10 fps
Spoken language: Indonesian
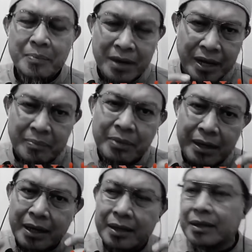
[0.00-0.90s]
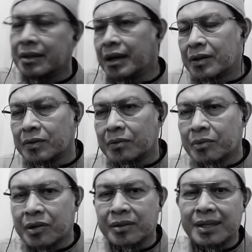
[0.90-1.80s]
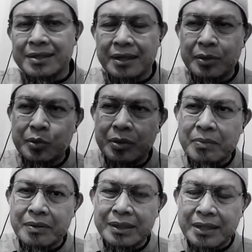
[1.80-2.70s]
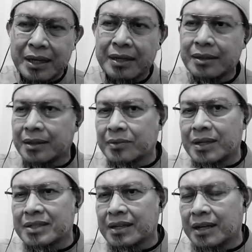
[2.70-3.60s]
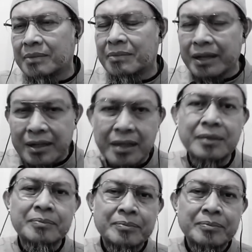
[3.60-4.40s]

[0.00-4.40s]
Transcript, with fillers: mengambil alih Ardul Muqaddasah itu di bawah tangan kekuasaan mereka